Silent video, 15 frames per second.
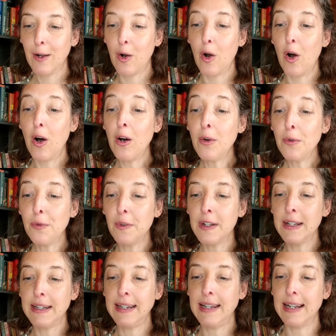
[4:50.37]
Quand
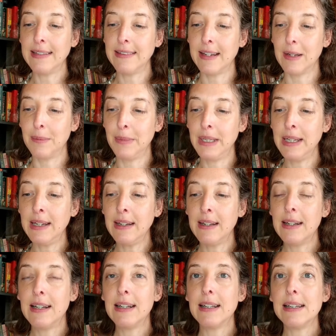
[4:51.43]
enfin il a
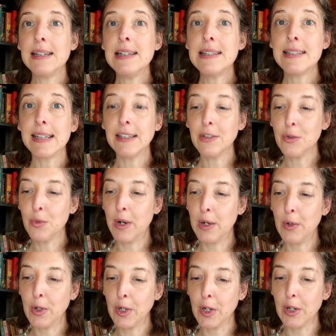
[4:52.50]
terminé, il
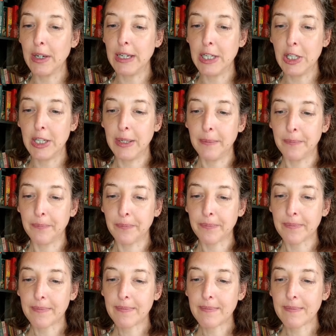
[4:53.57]
s'assoit le cœur léger.
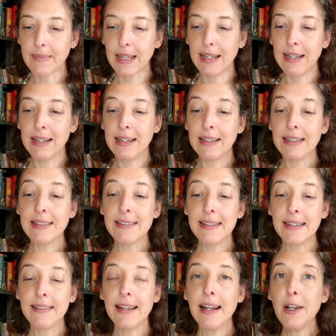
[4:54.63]

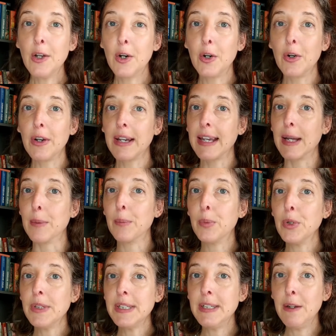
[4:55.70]
C'est alors qu'un
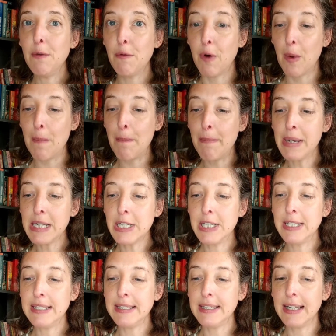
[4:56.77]
petit vent
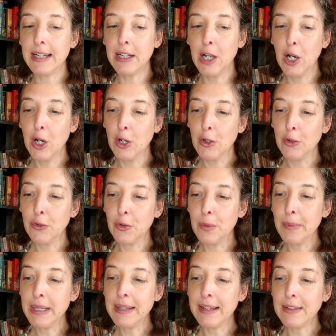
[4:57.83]
magicien se
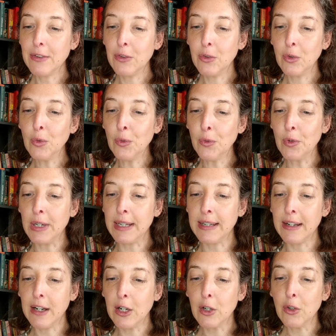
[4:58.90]
met à
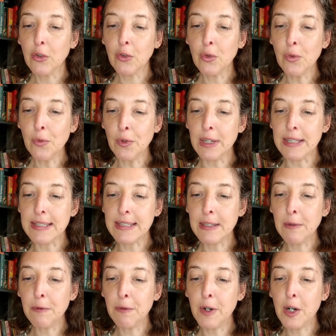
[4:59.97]
souffler, souffler
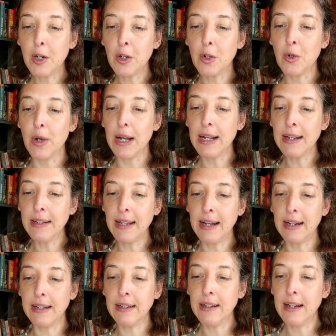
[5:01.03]
si fort que, un
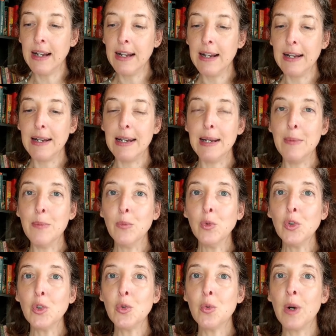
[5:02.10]
à un, les
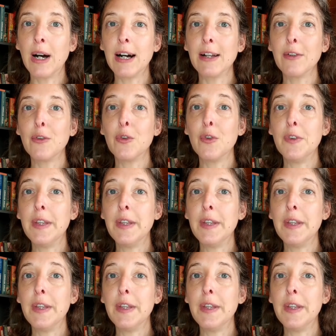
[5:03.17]
mouchoirs se